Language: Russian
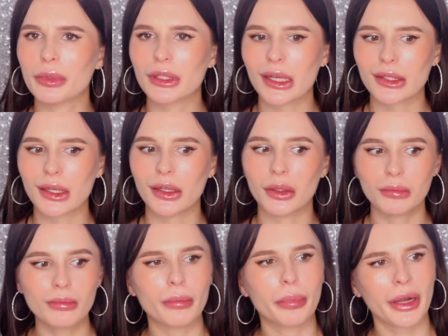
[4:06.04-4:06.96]
бы сказали,
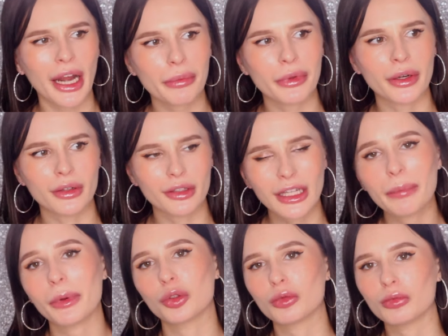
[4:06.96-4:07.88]
М, праймер, я
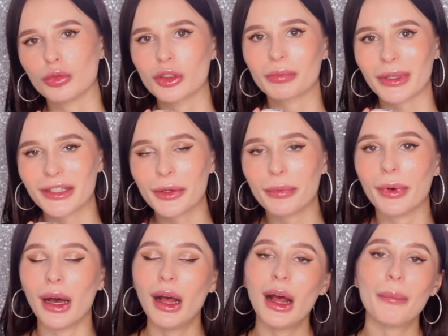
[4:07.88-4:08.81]
подумаю,
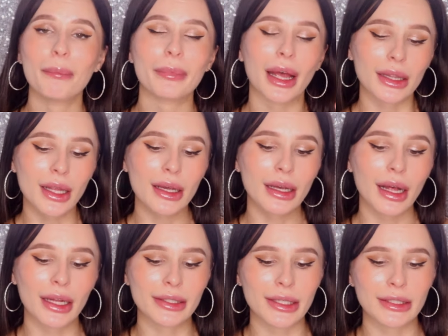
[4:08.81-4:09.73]
спасибо. Однако
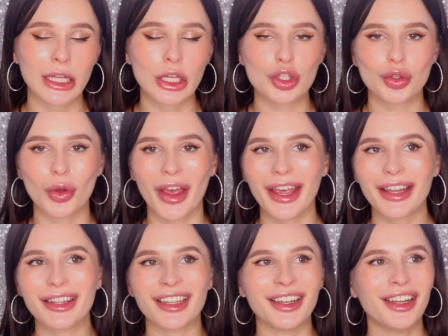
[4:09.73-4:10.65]
они сказали, что
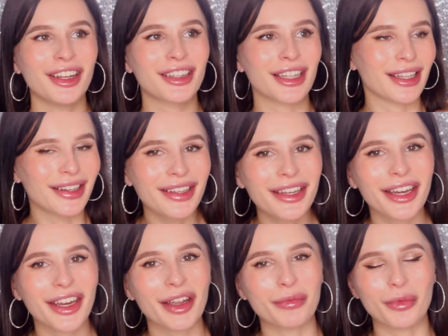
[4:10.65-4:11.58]
это тональный
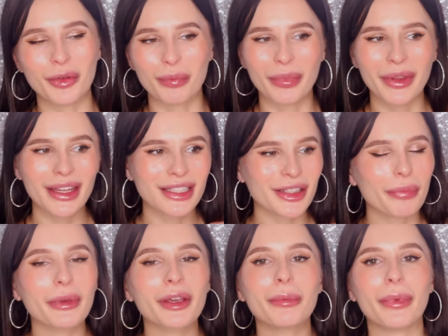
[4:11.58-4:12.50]
крем без
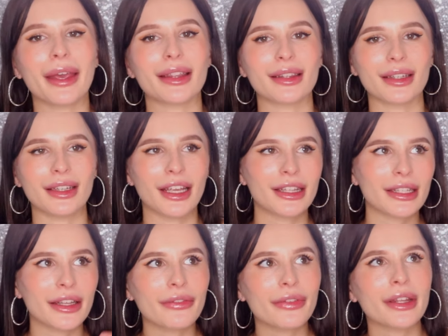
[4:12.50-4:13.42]
пигмента, это
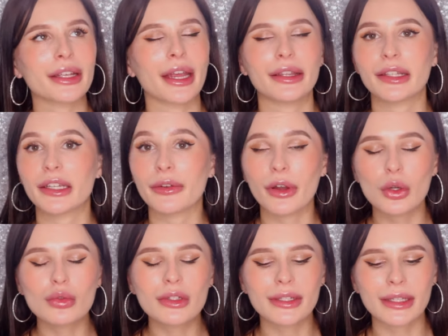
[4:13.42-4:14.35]
новинка, это
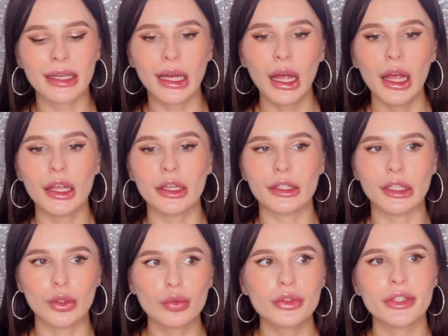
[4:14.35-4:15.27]
революция. И
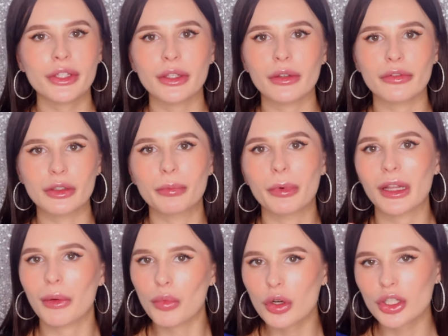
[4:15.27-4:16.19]
люди
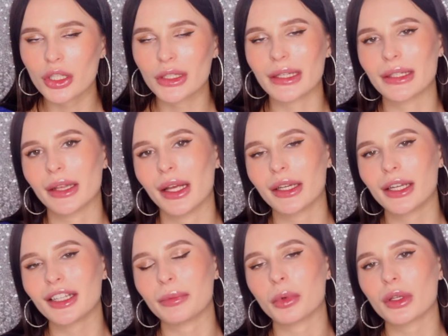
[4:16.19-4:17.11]
взбаламошились, однако
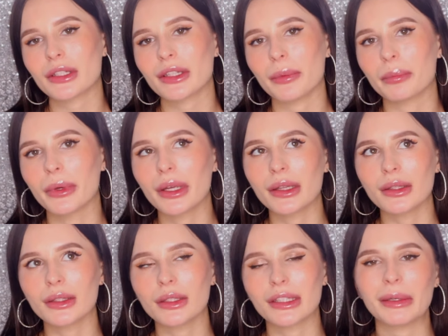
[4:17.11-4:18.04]
это просто
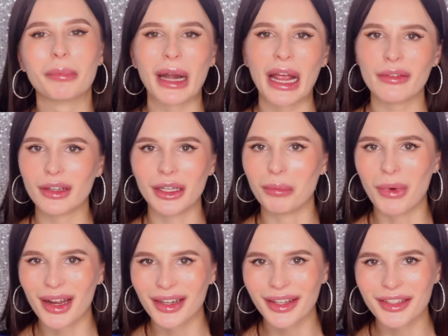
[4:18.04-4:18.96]
был неправильный
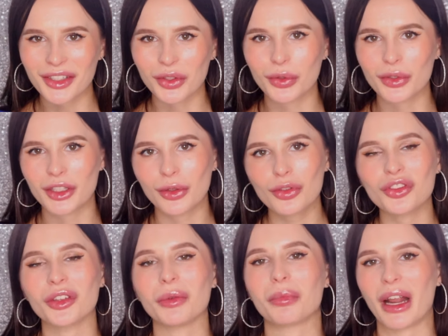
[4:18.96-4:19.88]
маркетинг, то есть не то,
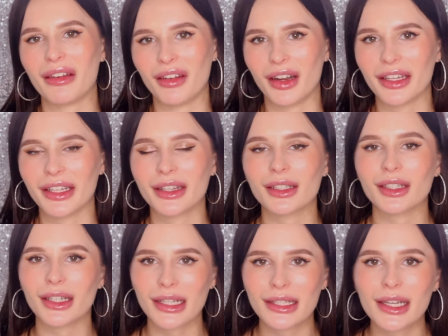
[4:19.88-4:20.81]
что неправильно, они так
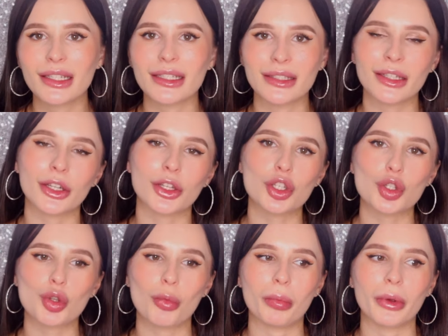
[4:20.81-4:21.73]
и хотели сделать,
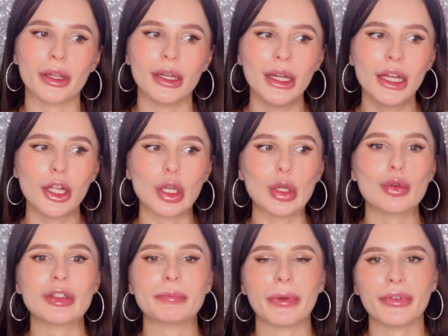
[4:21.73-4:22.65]
чтобы
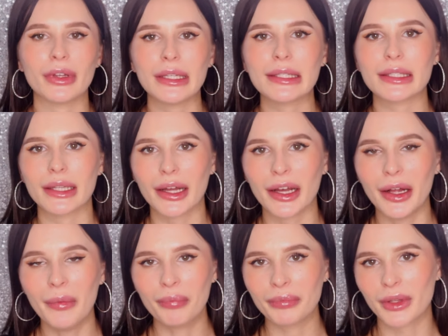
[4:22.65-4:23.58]
люди повелись
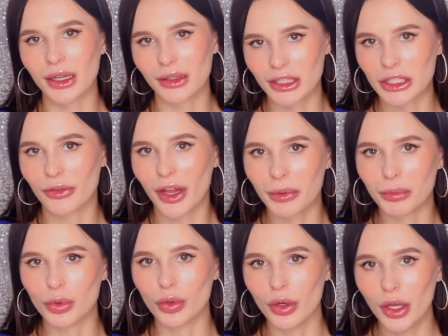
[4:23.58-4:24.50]
на так
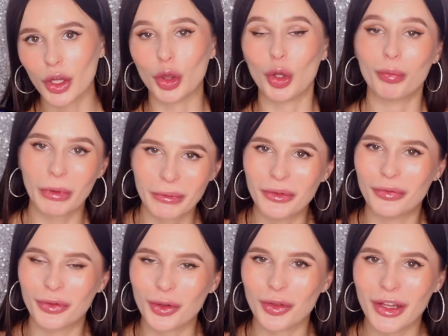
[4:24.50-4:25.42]
называемую No
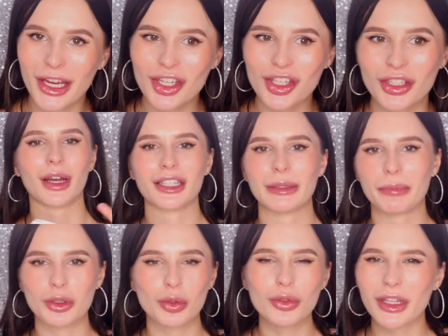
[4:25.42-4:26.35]
Pigment Foundation, хотя
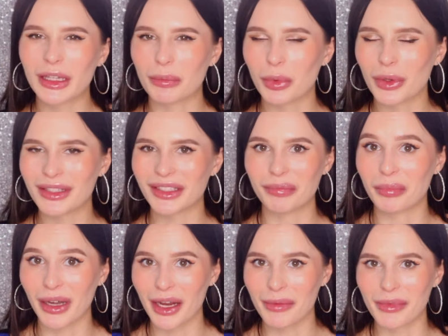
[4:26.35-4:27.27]
по сути это просто
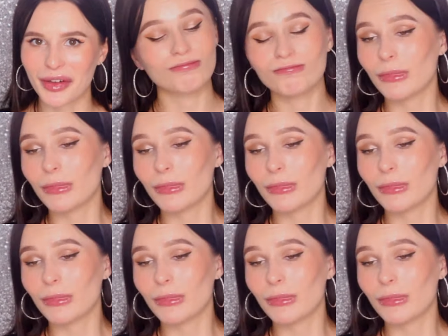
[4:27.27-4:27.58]
праймер.